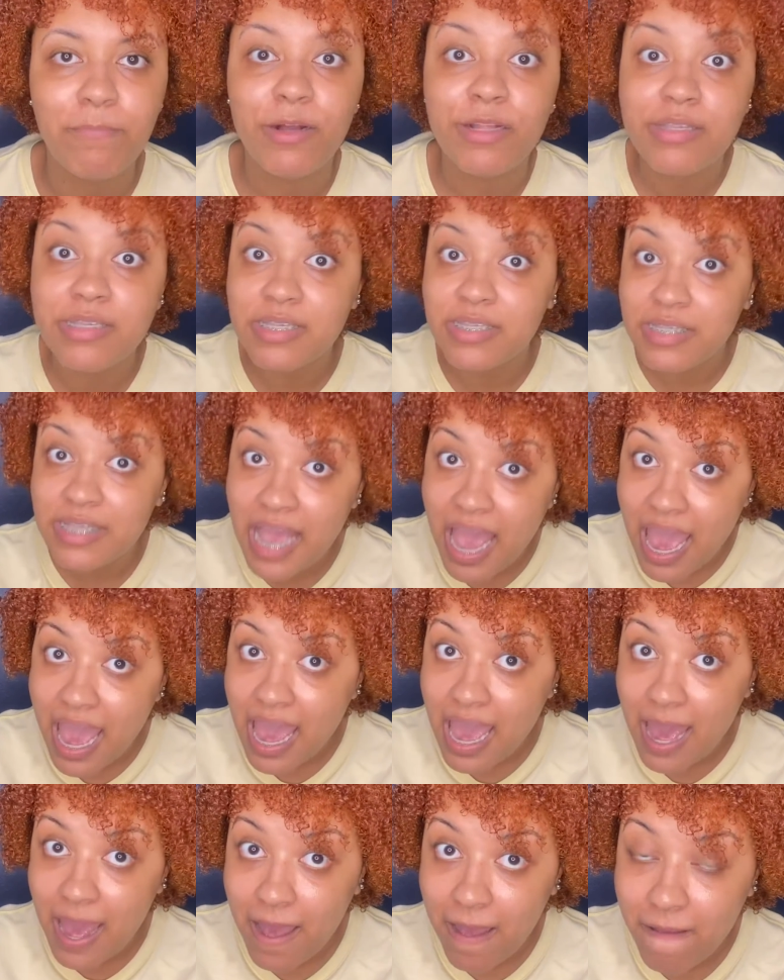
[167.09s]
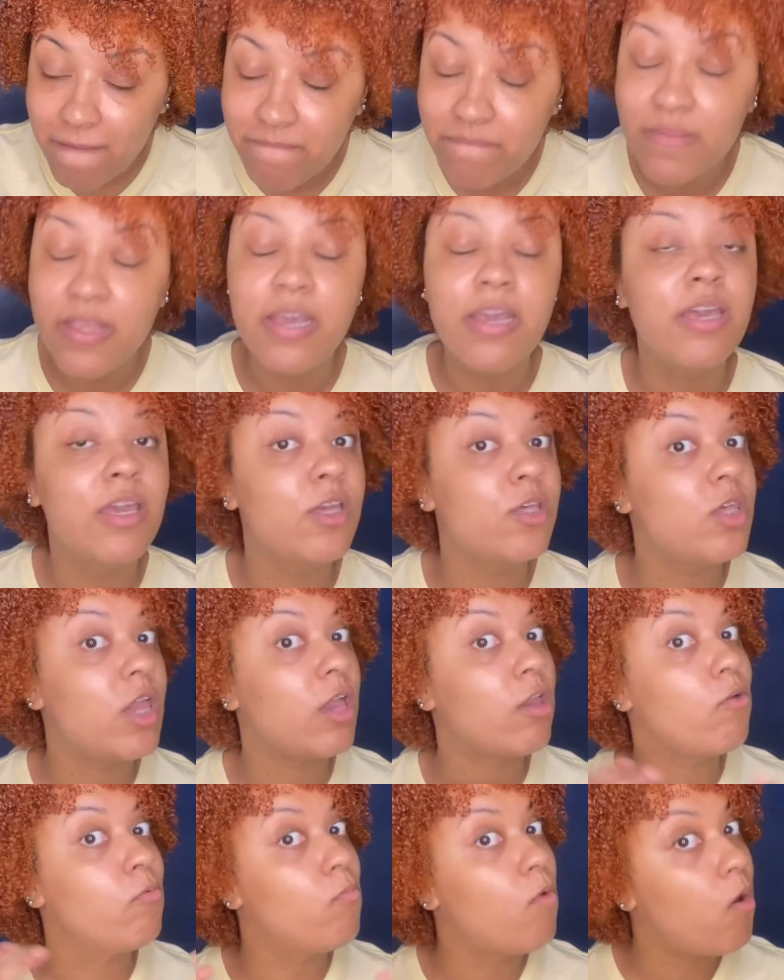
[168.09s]
pode ser que
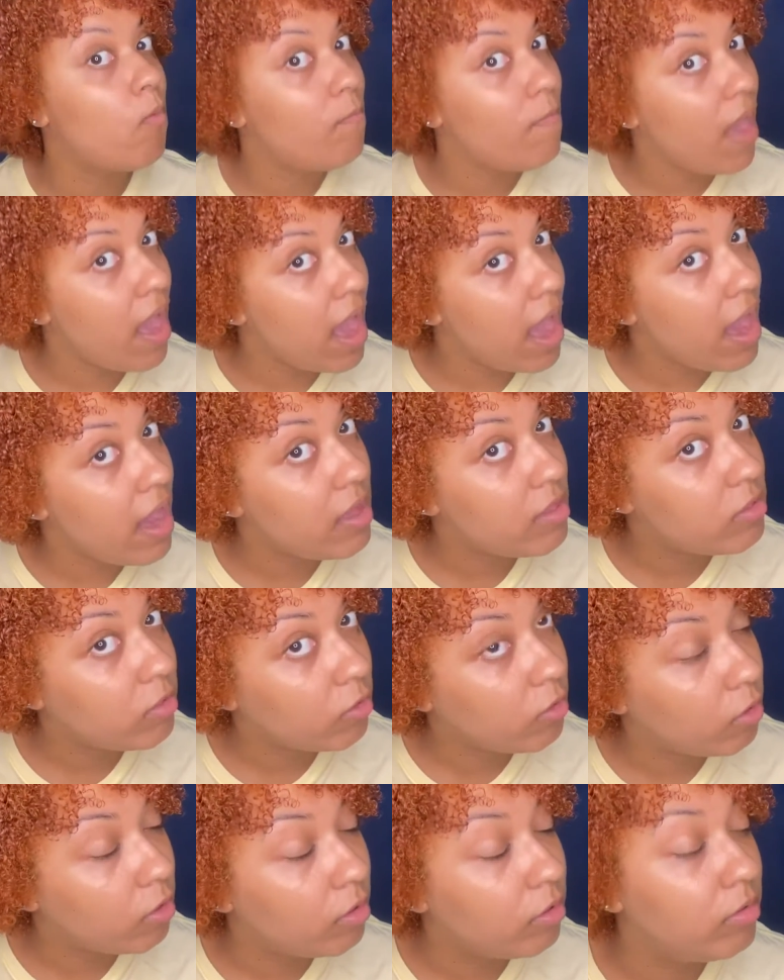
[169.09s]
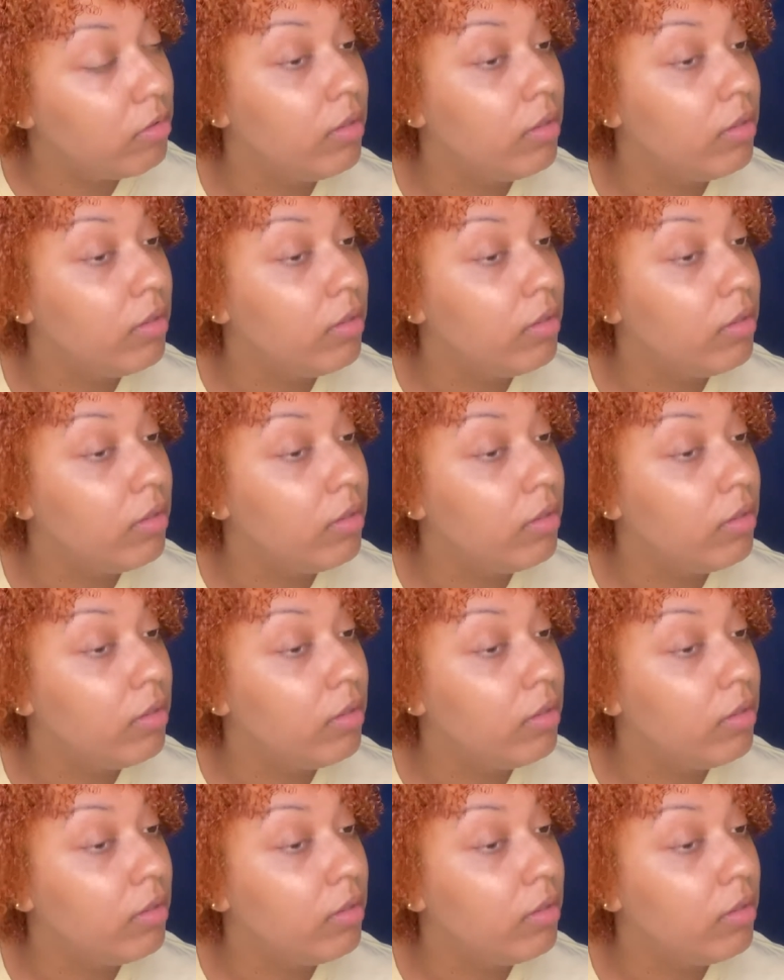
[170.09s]
chegue um momento